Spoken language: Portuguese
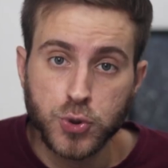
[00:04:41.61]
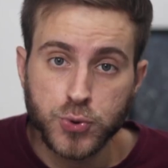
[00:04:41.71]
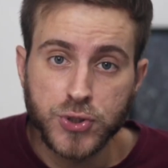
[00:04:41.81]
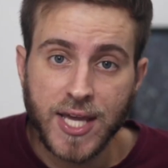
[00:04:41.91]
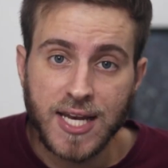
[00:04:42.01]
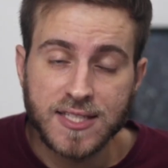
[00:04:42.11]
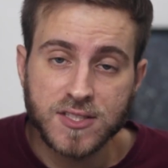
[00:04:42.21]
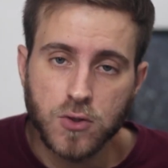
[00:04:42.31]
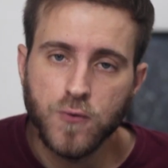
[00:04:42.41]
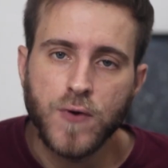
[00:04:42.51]
Junto
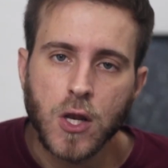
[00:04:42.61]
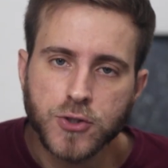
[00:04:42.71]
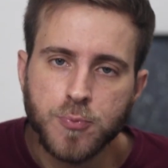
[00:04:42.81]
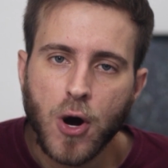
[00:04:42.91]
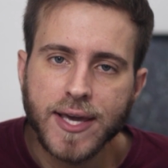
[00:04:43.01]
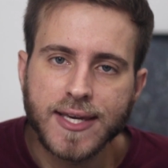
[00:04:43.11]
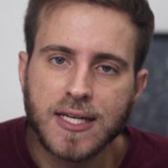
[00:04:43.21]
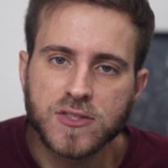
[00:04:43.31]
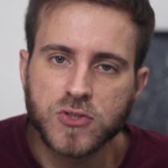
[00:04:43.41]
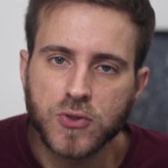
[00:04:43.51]
deles, o Fallout Boy que
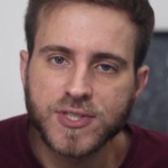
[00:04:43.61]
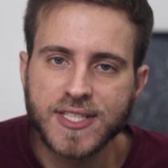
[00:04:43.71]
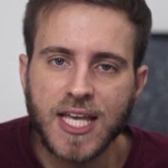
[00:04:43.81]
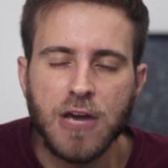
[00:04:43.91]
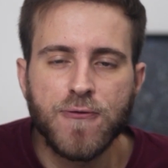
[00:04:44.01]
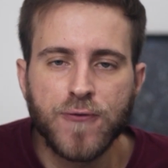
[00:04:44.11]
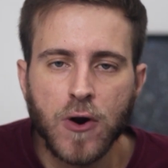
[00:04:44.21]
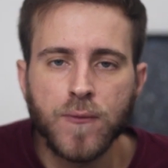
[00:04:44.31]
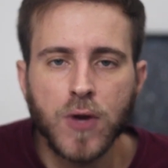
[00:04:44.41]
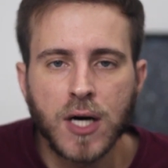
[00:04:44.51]
lançou o CD
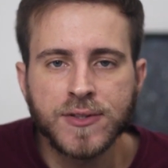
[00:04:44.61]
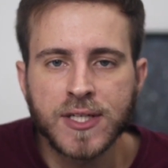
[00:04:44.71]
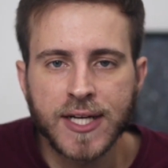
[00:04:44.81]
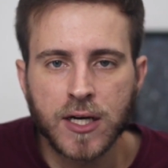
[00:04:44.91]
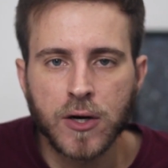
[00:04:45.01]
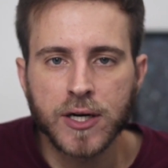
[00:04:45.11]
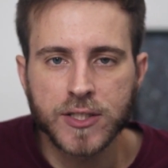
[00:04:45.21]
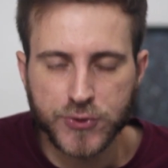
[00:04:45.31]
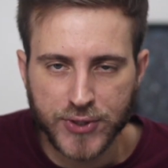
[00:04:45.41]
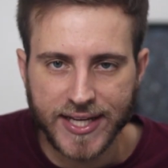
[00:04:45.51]
From Under the
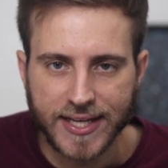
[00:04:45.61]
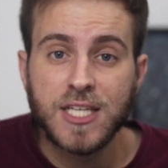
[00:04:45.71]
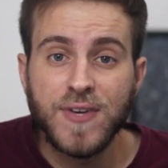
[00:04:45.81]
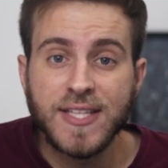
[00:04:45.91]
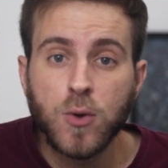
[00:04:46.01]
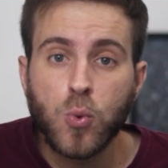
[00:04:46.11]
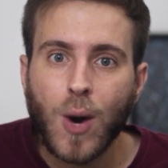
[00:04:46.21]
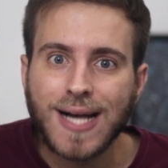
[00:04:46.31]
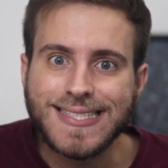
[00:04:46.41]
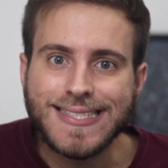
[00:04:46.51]
Kirk Tree, que vendeu
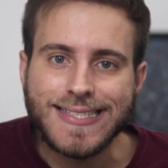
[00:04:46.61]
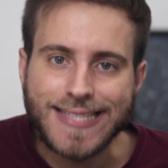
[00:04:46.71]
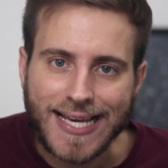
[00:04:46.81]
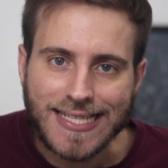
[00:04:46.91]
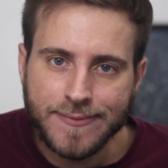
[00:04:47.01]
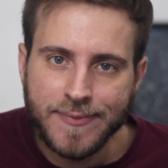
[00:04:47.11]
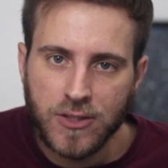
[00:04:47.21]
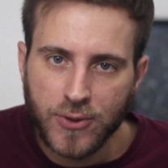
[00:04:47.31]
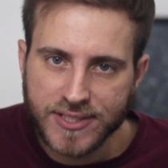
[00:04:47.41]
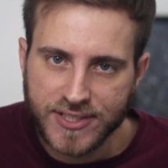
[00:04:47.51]
quase 3
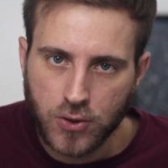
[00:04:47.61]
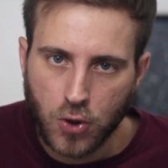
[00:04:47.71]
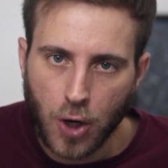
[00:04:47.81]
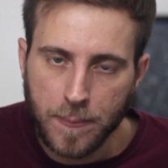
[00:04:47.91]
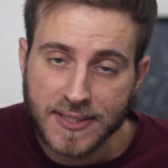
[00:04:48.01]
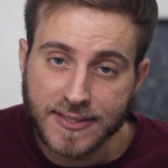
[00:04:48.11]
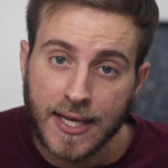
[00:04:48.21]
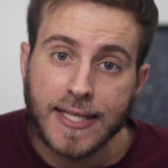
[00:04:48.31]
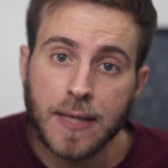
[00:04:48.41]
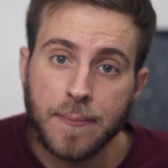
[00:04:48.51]
milhões de cópias
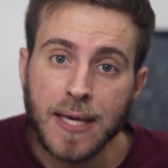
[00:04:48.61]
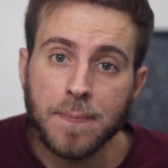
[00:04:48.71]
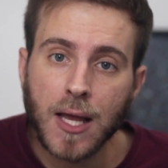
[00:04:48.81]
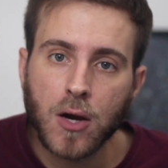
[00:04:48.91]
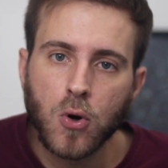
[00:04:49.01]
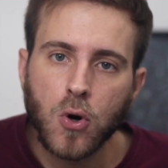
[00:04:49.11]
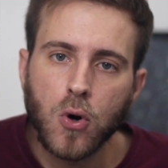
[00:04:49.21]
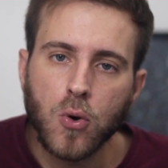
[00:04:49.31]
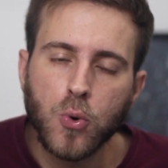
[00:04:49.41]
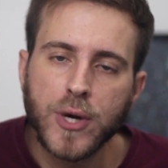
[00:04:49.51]
e também
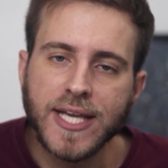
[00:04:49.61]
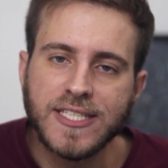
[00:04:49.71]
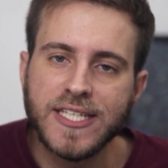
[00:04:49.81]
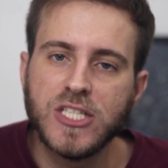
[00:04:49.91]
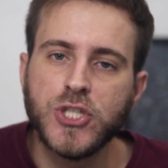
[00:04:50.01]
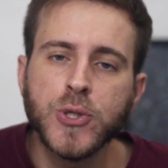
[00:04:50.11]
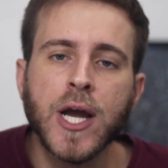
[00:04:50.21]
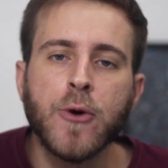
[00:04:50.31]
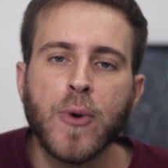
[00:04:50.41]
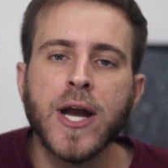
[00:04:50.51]
emplacou o hit
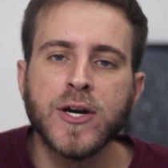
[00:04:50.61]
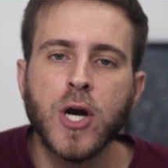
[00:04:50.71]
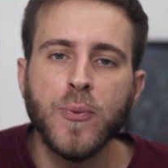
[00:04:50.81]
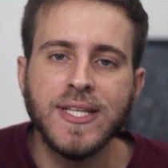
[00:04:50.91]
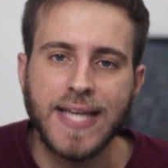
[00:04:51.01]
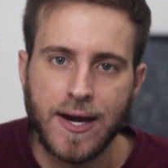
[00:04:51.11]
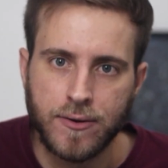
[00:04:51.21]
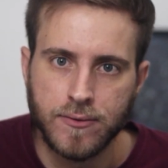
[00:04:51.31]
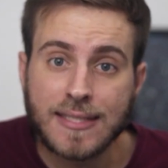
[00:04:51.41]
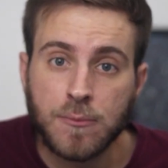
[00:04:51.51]
Sugar We're Going
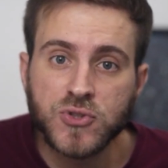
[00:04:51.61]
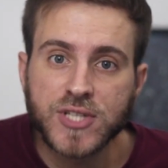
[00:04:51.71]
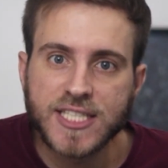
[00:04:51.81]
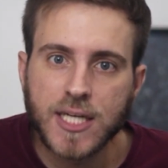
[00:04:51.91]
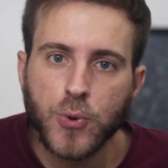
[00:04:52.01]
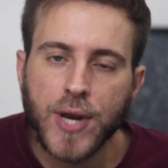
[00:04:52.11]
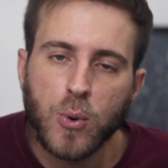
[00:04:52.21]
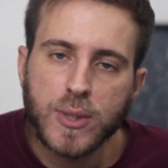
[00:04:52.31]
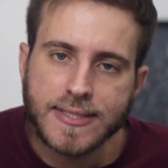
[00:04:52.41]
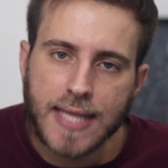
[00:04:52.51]
Down. Essa música chegou na
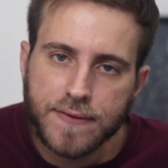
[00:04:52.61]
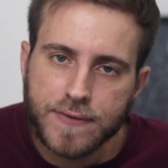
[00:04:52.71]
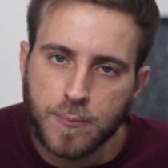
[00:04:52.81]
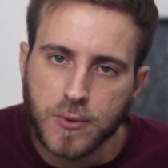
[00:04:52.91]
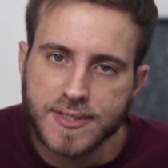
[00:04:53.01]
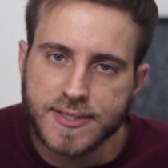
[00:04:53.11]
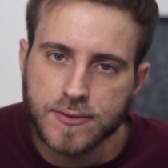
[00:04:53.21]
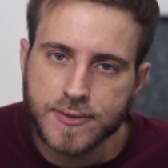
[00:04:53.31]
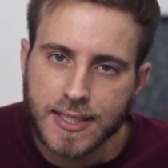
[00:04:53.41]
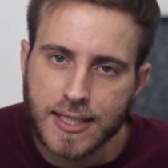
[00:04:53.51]
oitava
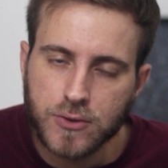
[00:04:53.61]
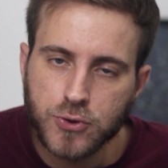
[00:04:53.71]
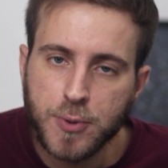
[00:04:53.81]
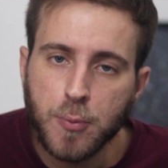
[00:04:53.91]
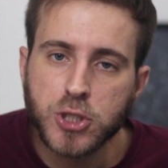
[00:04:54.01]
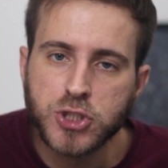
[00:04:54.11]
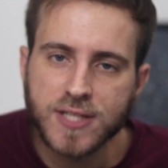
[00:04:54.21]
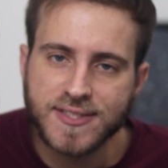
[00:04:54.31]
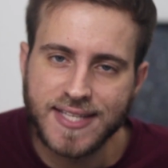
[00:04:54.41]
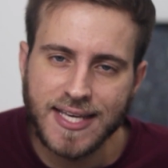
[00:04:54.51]
posição da, do Billboard
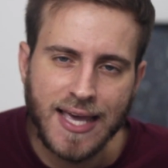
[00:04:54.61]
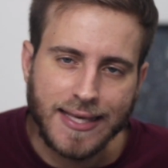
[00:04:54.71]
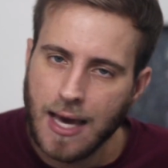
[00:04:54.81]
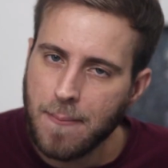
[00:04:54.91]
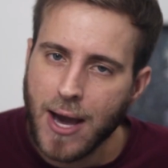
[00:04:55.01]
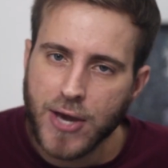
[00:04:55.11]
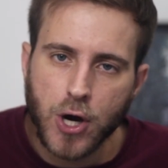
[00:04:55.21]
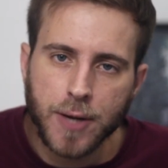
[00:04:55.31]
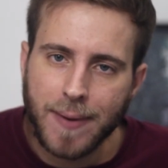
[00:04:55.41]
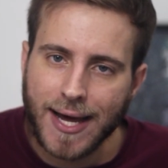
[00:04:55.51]
Hot 100, que é a
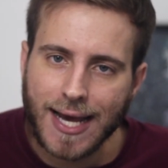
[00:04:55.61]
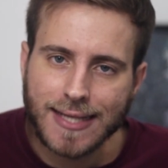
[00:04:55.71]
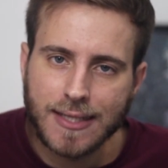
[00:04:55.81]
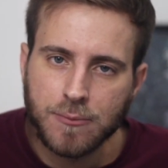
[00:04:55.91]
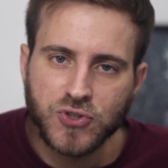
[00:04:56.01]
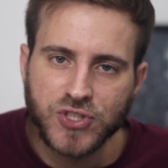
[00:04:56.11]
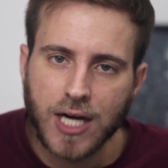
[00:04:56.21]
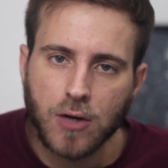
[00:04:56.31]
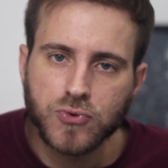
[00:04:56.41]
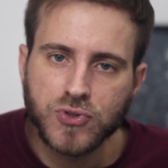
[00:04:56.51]
maior parada
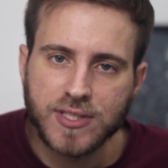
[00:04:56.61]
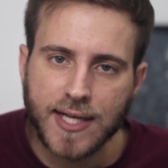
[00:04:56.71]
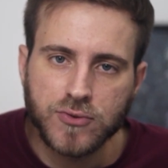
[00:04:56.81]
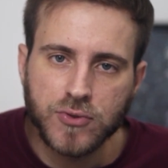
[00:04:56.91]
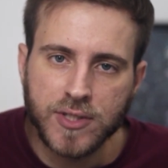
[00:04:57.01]
musical dos Estados